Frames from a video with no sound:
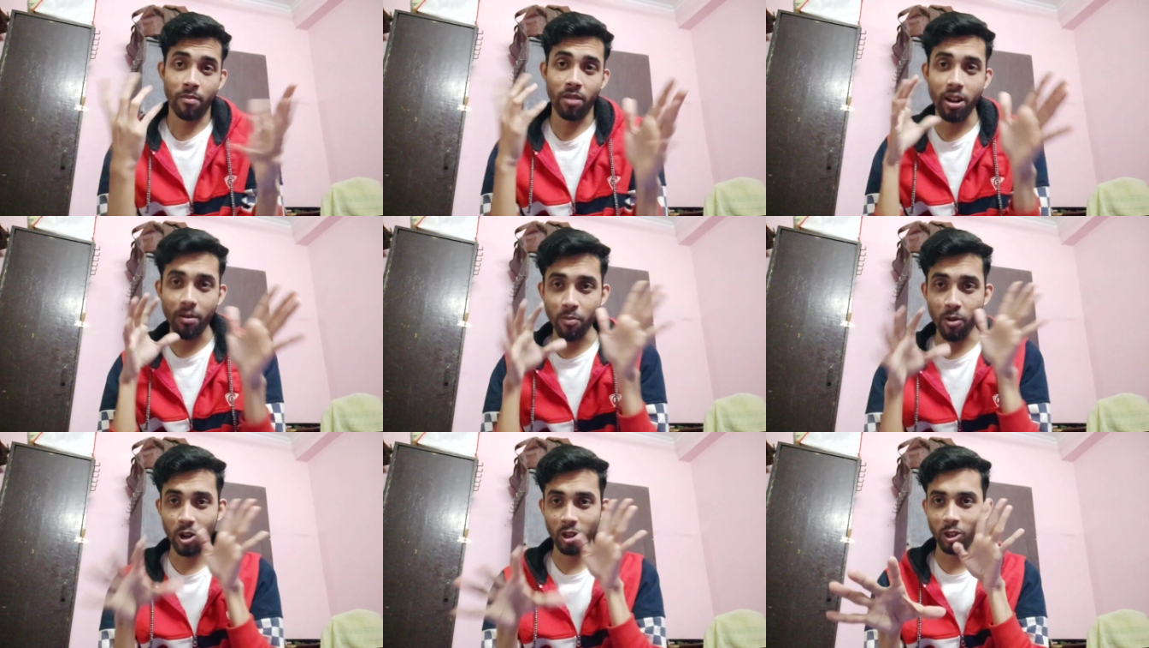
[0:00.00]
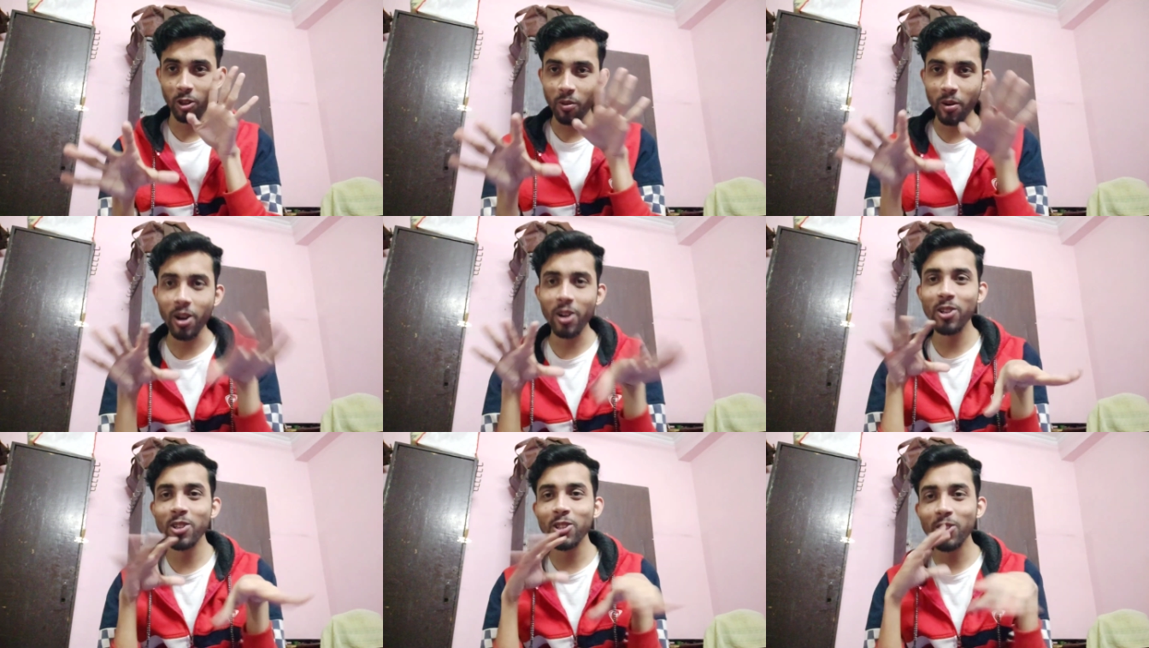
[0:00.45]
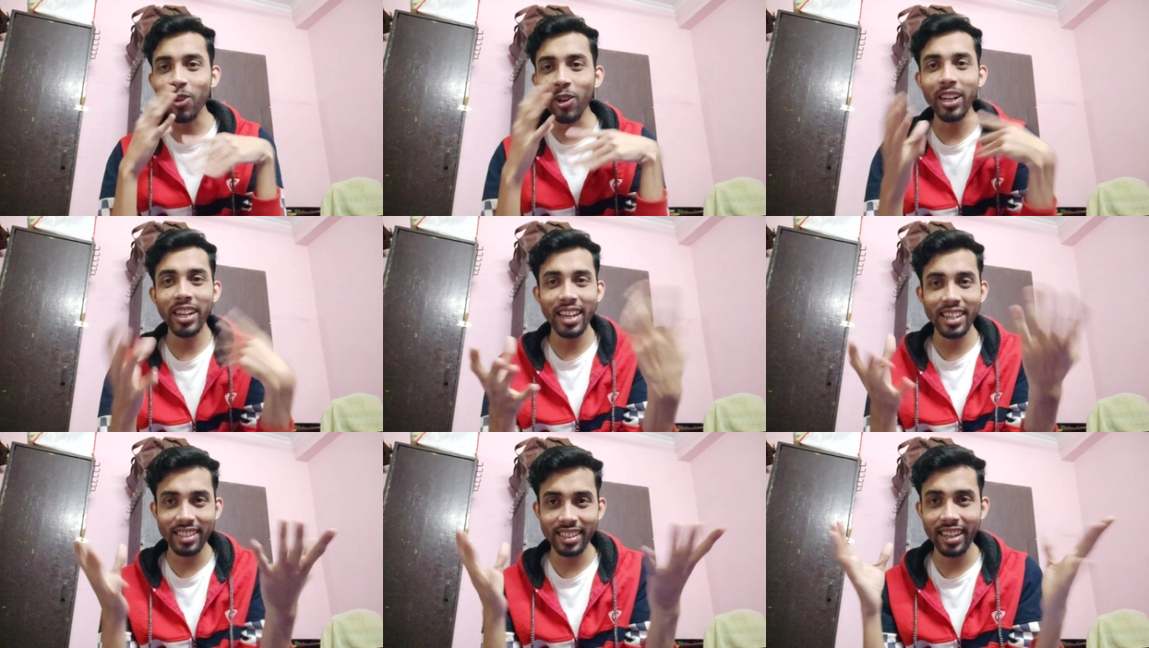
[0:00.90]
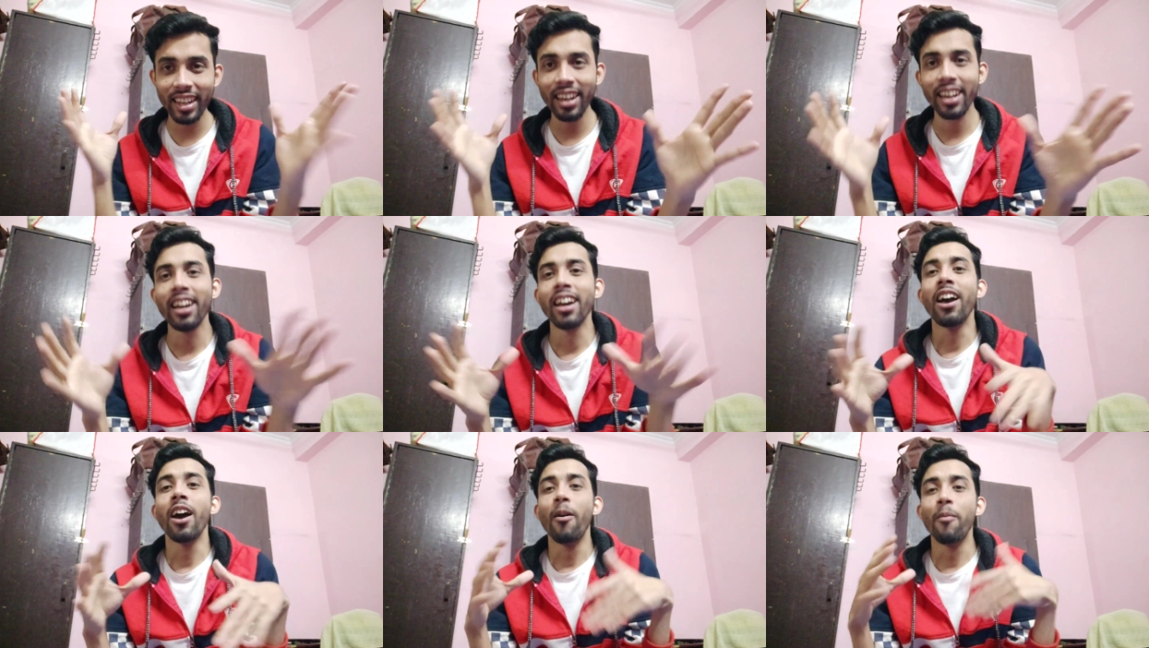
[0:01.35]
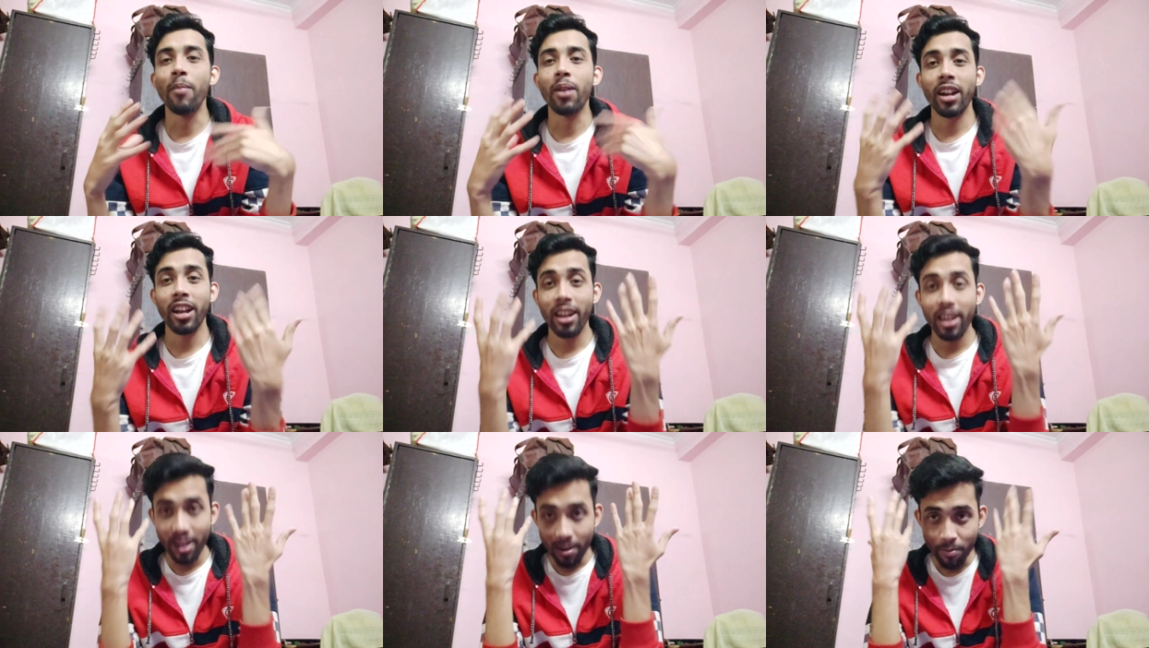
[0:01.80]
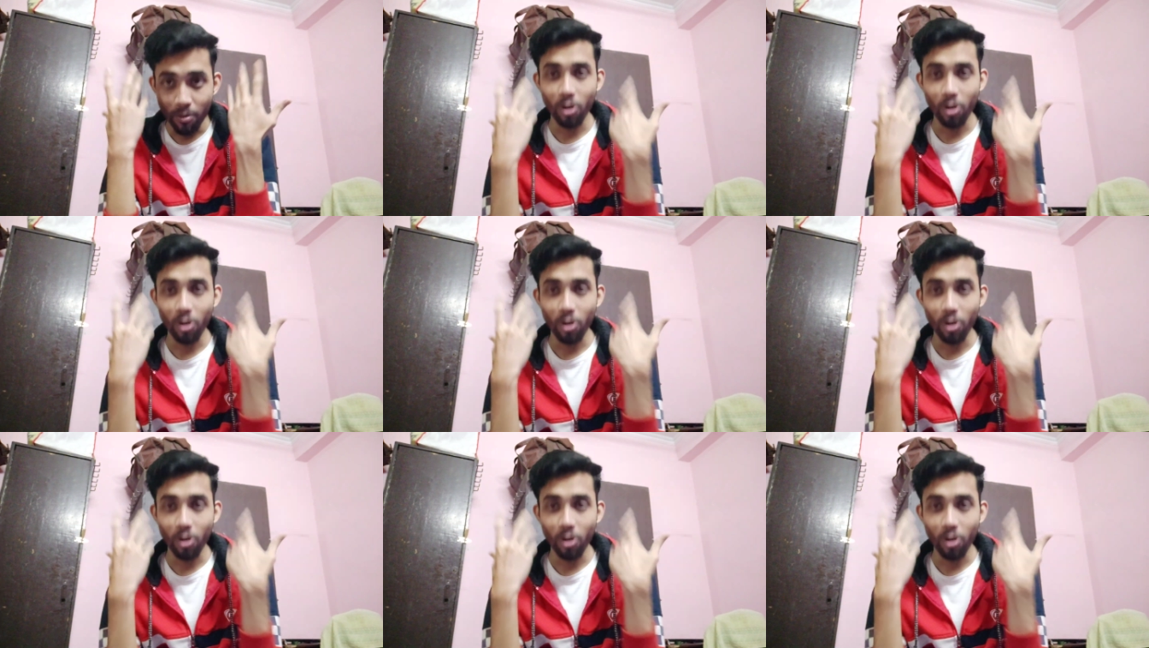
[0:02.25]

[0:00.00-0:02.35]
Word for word: মানে বর্তমানে চলি আছে মানে